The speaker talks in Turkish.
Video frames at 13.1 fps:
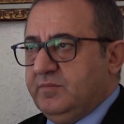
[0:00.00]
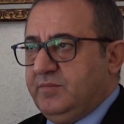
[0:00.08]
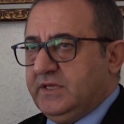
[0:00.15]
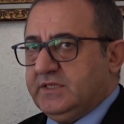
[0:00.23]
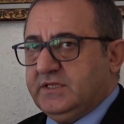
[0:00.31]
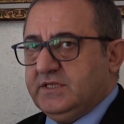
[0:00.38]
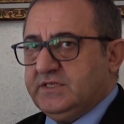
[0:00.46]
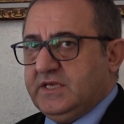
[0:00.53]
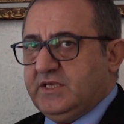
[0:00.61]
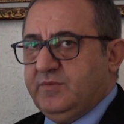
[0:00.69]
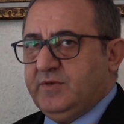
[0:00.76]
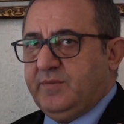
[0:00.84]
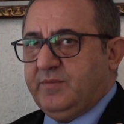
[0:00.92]
patates
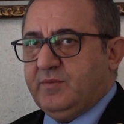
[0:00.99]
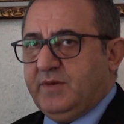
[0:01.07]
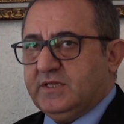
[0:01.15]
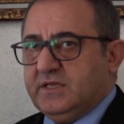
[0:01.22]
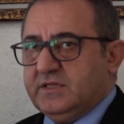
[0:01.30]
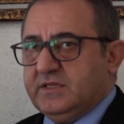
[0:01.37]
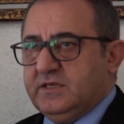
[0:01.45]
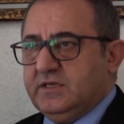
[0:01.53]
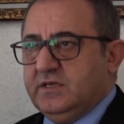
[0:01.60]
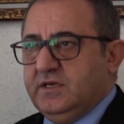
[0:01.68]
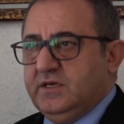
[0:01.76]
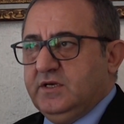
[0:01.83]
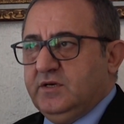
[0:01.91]
ekimi yapılmaktadır.
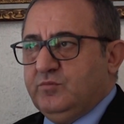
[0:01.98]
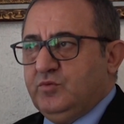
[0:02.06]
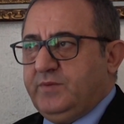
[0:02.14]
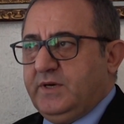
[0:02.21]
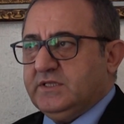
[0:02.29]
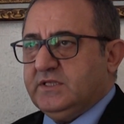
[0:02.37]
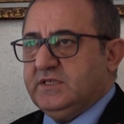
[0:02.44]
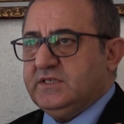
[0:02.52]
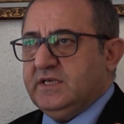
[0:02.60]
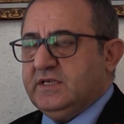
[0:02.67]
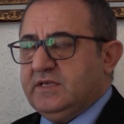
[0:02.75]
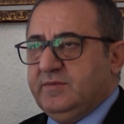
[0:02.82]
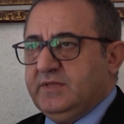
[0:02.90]
Bu patates
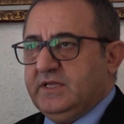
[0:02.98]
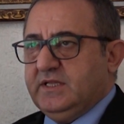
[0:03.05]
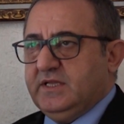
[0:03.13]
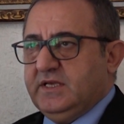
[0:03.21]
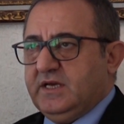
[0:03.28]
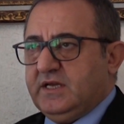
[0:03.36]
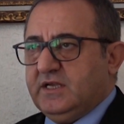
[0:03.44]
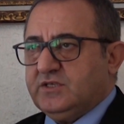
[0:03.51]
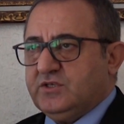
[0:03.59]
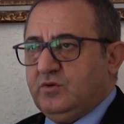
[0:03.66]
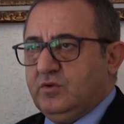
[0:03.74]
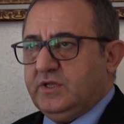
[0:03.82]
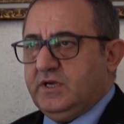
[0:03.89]
ekiminden de
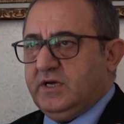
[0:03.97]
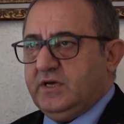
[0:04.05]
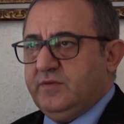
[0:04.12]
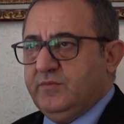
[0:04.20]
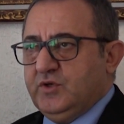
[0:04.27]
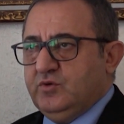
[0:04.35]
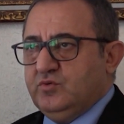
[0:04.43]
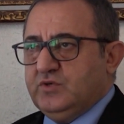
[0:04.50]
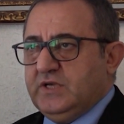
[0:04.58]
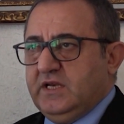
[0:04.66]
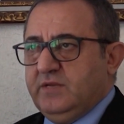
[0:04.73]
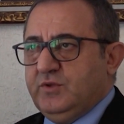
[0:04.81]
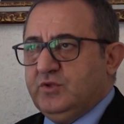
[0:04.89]
yaklaşık olarak
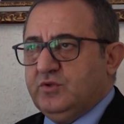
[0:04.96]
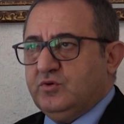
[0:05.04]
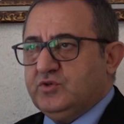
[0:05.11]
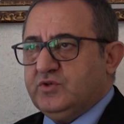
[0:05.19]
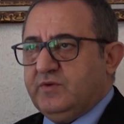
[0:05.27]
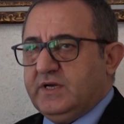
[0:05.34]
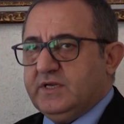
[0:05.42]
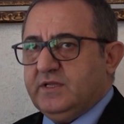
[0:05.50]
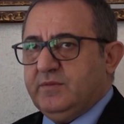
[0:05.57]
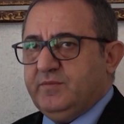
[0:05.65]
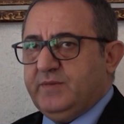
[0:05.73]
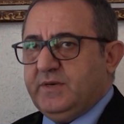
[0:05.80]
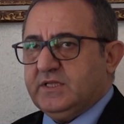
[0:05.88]
150 bin ton civarında
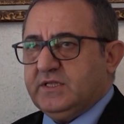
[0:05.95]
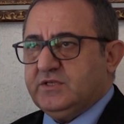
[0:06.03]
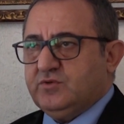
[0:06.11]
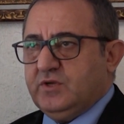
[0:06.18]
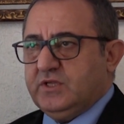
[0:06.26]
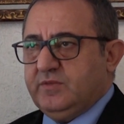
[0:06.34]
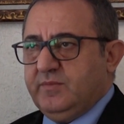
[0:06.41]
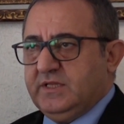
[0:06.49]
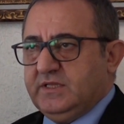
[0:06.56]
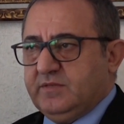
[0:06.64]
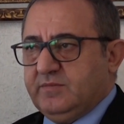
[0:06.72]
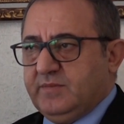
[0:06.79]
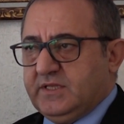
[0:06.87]
bir patates üretimi
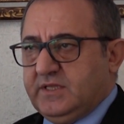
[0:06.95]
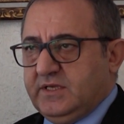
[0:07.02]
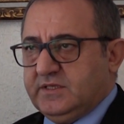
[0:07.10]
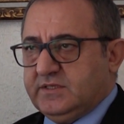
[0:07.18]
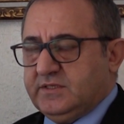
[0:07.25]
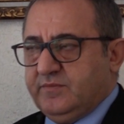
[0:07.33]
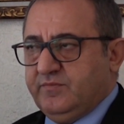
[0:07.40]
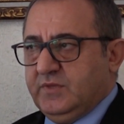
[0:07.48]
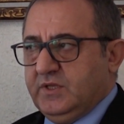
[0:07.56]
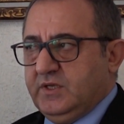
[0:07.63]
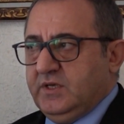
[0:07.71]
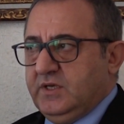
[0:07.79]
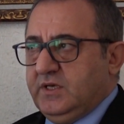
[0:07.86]
elde etmekteyiz.
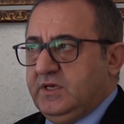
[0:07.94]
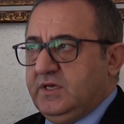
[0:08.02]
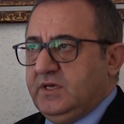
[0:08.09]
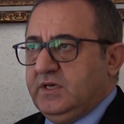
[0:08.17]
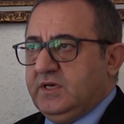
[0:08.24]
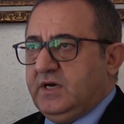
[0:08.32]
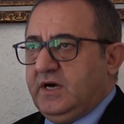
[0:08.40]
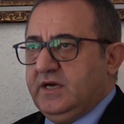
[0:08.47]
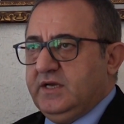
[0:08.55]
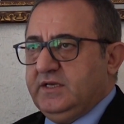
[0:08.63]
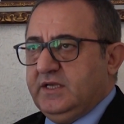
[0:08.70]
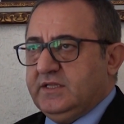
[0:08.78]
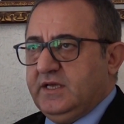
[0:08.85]
E,
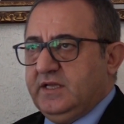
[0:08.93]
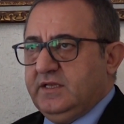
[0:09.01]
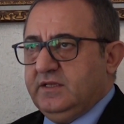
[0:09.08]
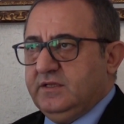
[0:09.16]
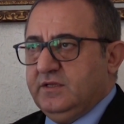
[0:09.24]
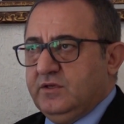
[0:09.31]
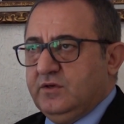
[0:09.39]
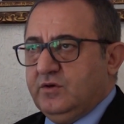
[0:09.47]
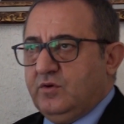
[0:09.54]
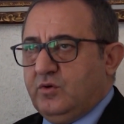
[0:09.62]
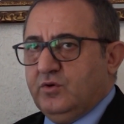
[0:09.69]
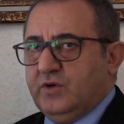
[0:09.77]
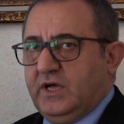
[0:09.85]
ayrıyeten
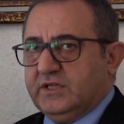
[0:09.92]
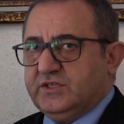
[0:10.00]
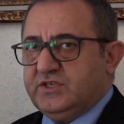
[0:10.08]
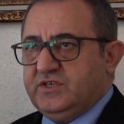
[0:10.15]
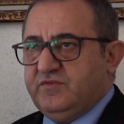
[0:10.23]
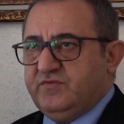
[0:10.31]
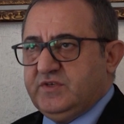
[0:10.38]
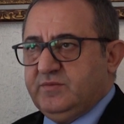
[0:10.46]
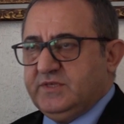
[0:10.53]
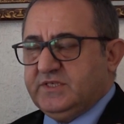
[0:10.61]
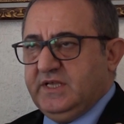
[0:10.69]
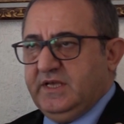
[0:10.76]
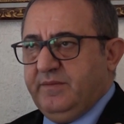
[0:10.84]
16
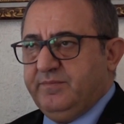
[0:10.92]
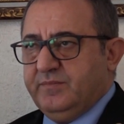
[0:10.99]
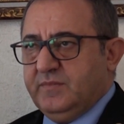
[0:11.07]
çiftçimizde